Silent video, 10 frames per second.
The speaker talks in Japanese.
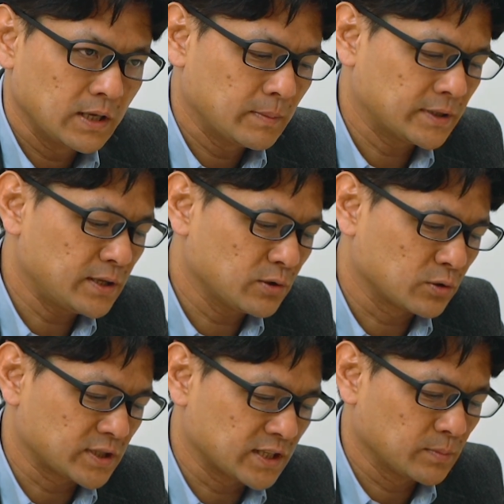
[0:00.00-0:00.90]
まあ、電力
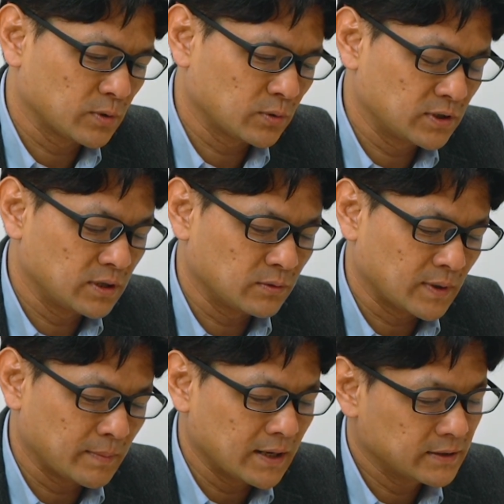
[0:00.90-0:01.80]
の先物っていうの
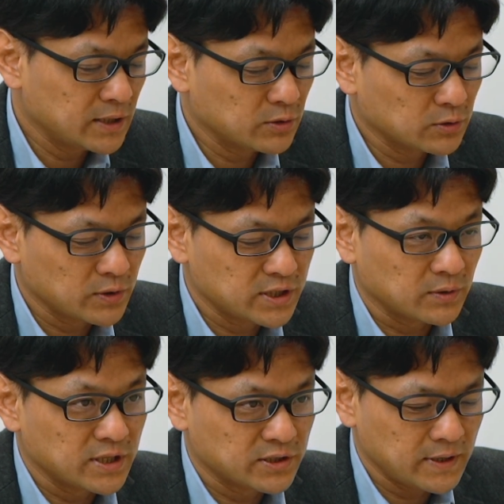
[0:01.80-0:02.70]
は、まあ、電力取引
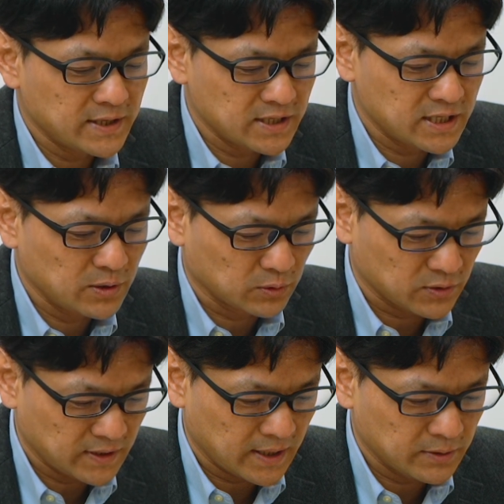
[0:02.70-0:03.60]
のリスクヘッジ機能と
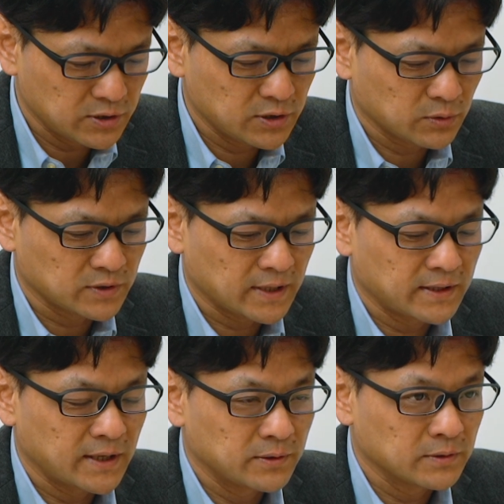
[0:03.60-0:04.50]
して有用とされ
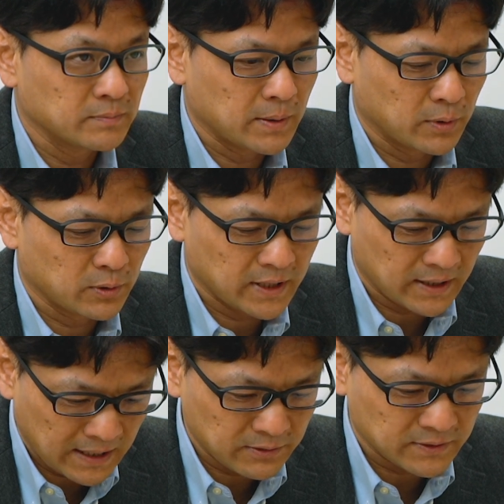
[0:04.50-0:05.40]
ている、まあ、もので
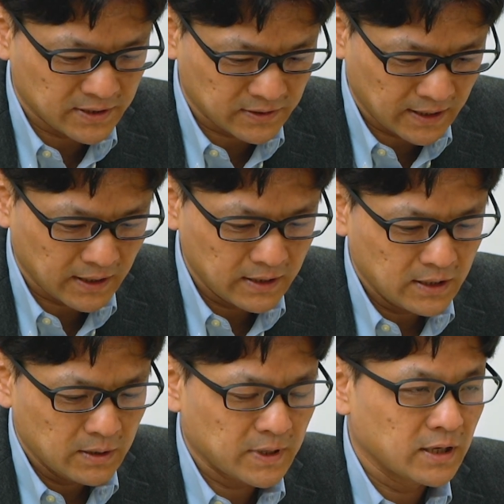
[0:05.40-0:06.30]
あるんですが、
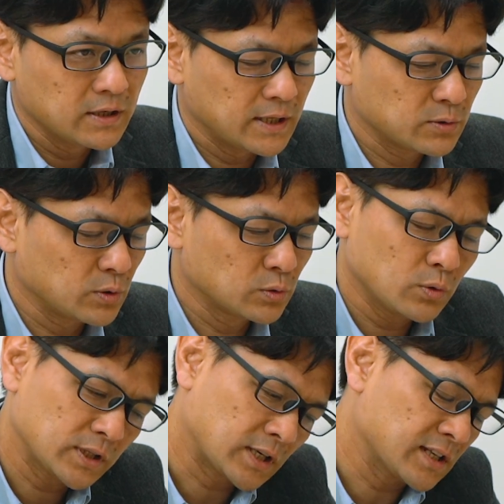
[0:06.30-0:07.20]
まあ、それをど
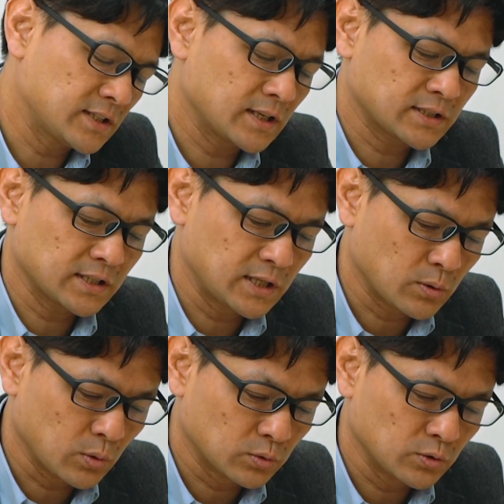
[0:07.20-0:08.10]
うやって活性化させてい
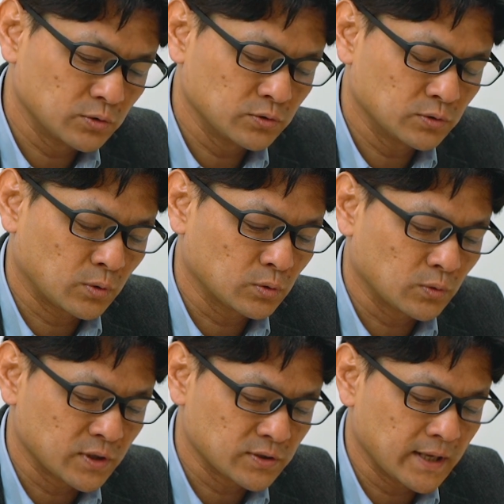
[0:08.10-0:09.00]
こうということ
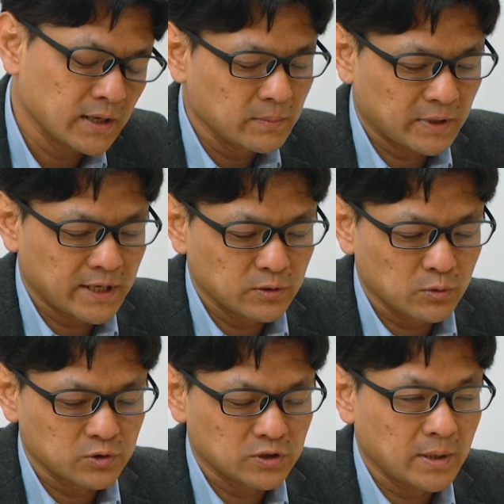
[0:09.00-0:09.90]
をですね、まあ、検
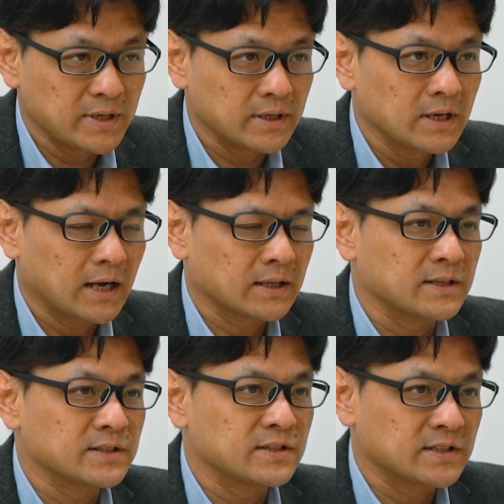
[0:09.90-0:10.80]
討するために新た
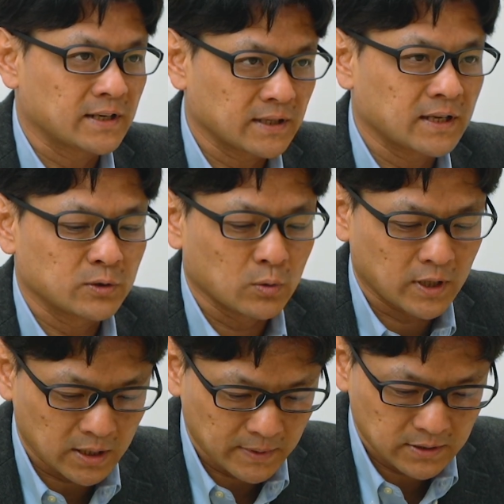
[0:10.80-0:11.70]
に設置された検討
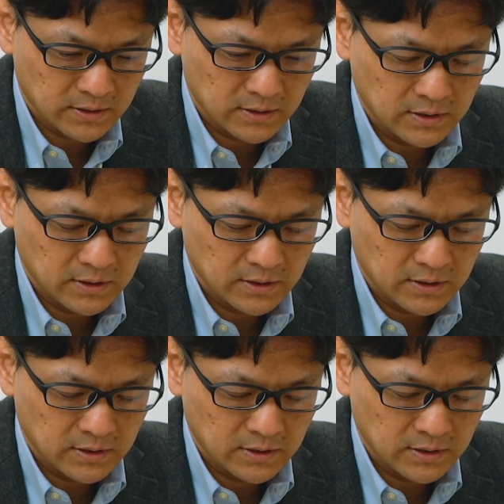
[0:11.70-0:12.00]
会になります。